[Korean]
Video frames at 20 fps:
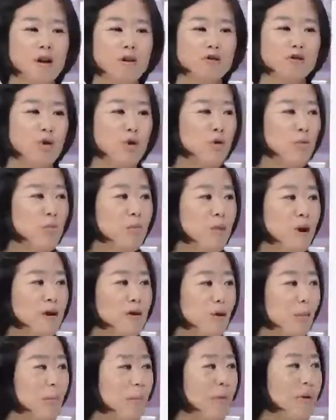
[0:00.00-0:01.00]
정말
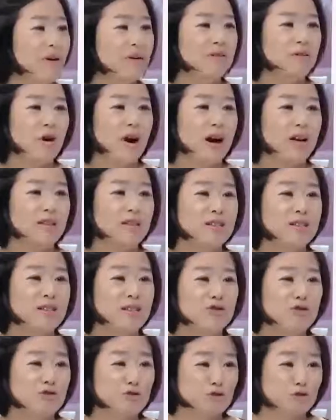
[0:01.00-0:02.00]
옆에서 아이
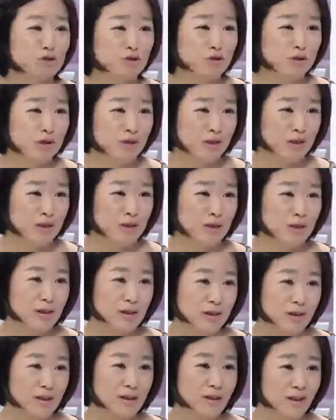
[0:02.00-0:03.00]

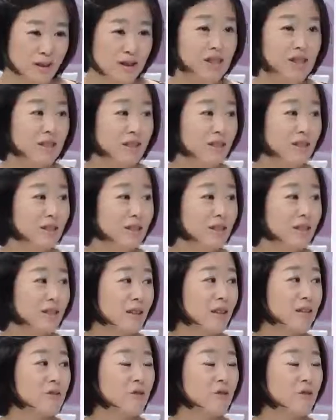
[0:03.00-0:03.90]
시중들 는 그러니까 음.